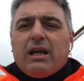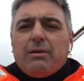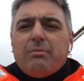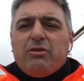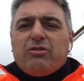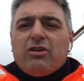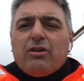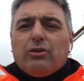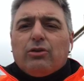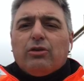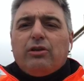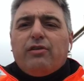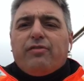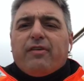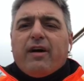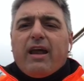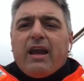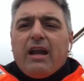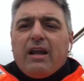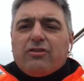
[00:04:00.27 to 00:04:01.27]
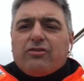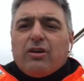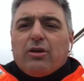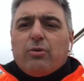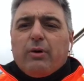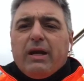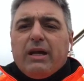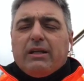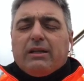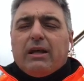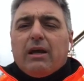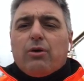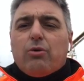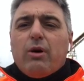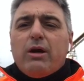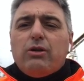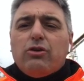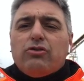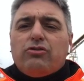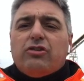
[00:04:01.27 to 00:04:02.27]
che mi sento di fare è la seguente.
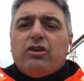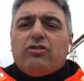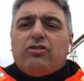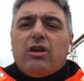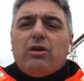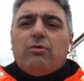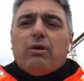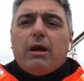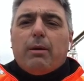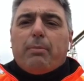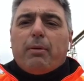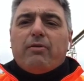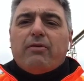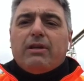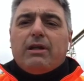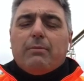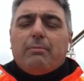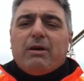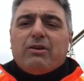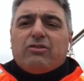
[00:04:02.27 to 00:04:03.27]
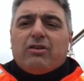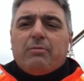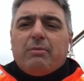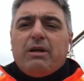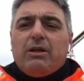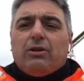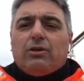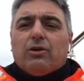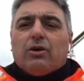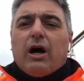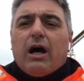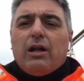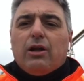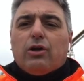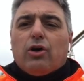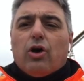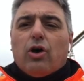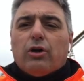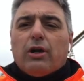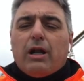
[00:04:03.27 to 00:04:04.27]
Quando si esegua la prova di abbassamento
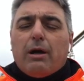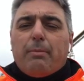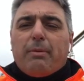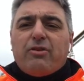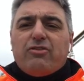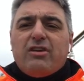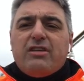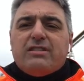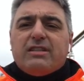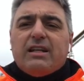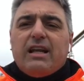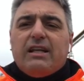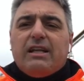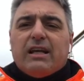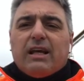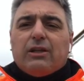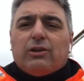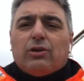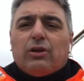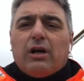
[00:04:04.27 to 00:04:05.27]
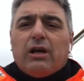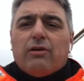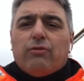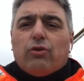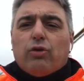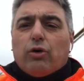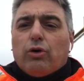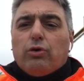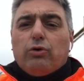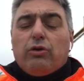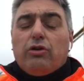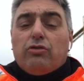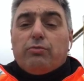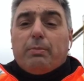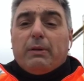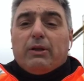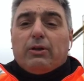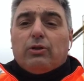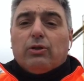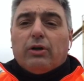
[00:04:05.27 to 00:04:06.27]
al cono, la presenza del direttore lavori, un
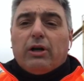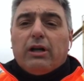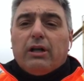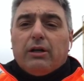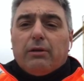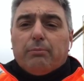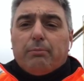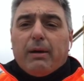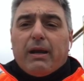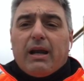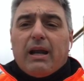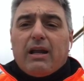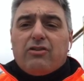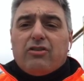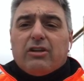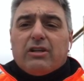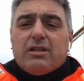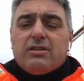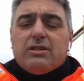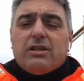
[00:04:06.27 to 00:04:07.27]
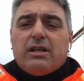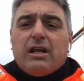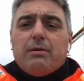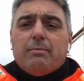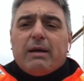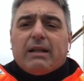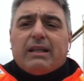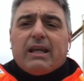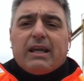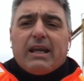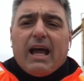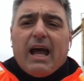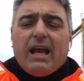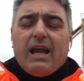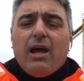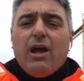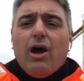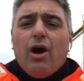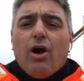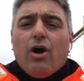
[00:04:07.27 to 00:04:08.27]
ispettore per l'accettazione del
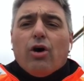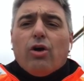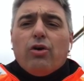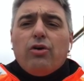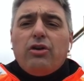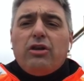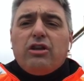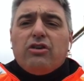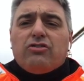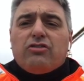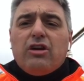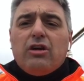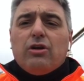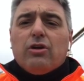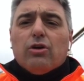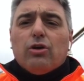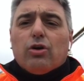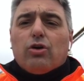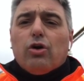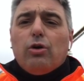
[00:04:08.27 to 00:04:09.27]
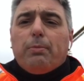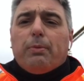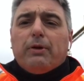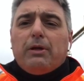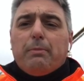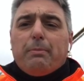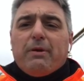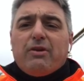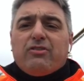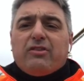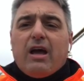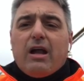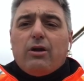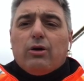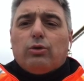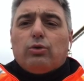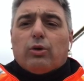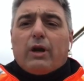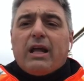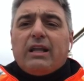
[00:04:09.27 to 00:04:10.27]
materiale, ogni singolo colpo di
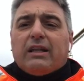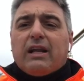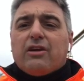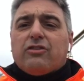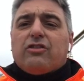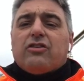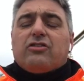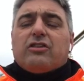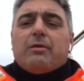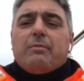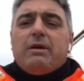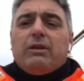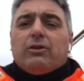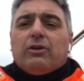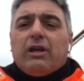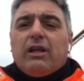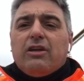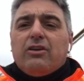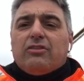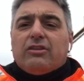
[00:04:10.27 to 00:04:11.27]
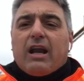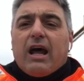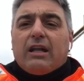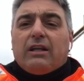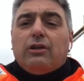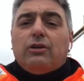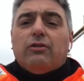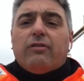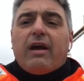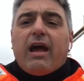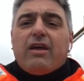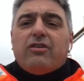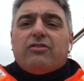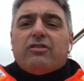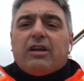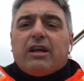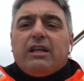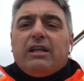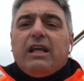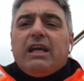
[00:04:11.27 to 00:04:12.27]
pestello durante l'assestamento degli strati dovrà
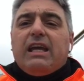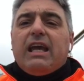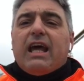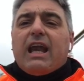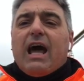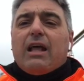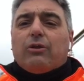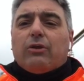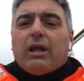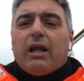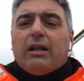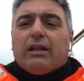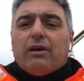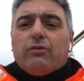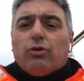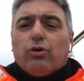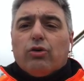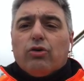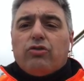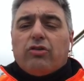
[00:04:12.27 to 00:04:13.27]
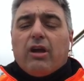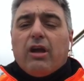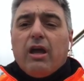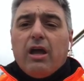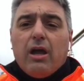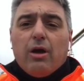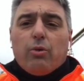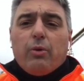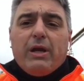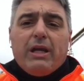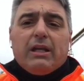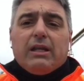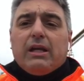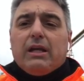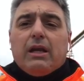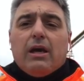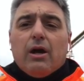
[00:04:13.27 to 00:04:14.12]
essere dichiarato ad alta voce, quindi